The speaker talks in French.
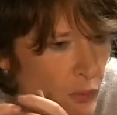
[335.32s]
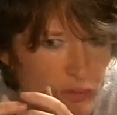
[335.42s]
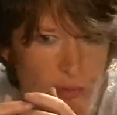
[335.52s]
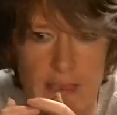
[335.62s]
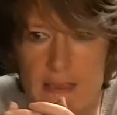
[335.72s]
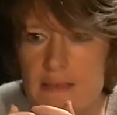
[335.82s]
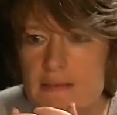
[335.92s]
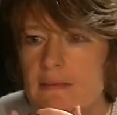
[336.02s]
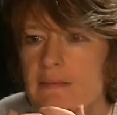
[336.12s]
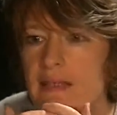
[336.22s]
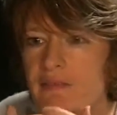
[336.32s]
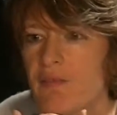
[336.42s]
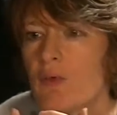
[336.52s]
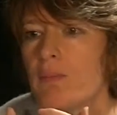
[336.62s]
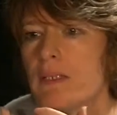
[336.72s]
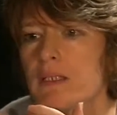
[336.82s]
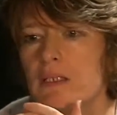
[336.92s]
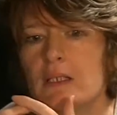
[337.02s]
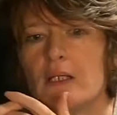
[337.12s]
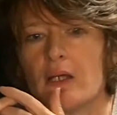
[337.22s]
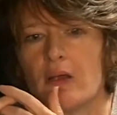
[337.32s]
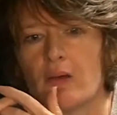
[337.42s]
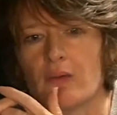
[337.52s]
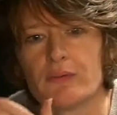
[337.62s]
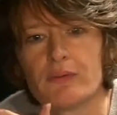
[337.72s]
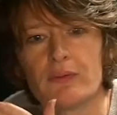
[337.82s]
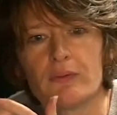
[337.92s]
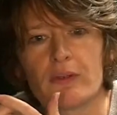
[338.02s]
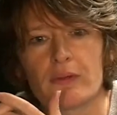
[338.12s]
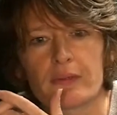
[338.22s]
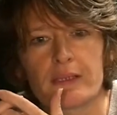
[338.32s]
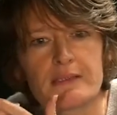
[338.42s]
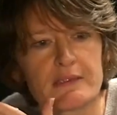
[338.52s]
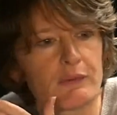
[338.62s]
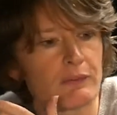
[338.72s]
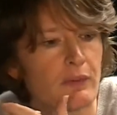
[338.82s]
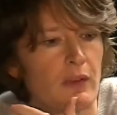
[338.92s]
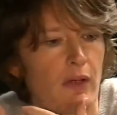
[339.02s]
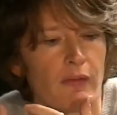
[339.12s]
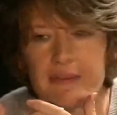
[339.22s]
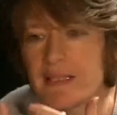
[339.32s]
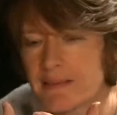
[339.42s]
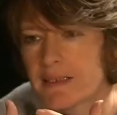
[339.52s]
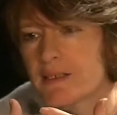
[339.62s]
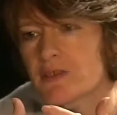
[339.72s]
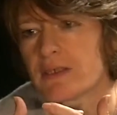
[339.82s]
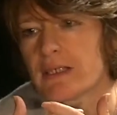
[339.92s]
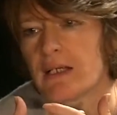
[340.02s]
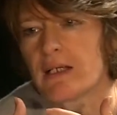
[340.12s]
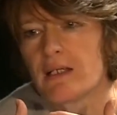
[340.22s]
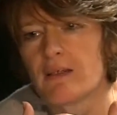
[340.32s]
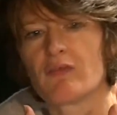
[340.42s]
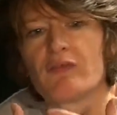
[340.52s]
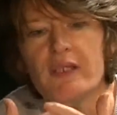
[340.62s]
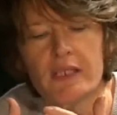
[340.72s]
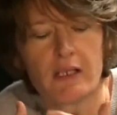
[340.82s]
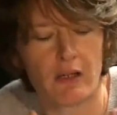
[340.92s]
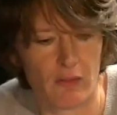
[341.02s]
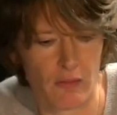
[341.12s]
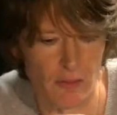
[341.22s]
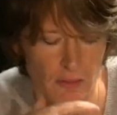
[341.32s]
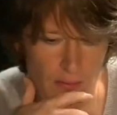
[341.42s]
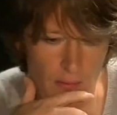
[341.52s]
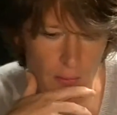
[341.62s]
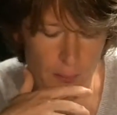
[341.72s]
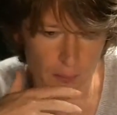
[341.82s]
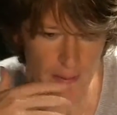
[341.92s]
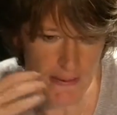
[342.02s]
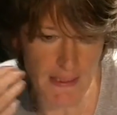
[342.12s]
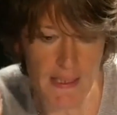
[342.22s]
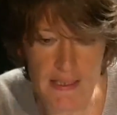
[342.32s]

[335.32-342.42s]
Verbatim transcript: pour le journaliste d'informer euh, de euh, questions euh, d'intérêt général vers le public.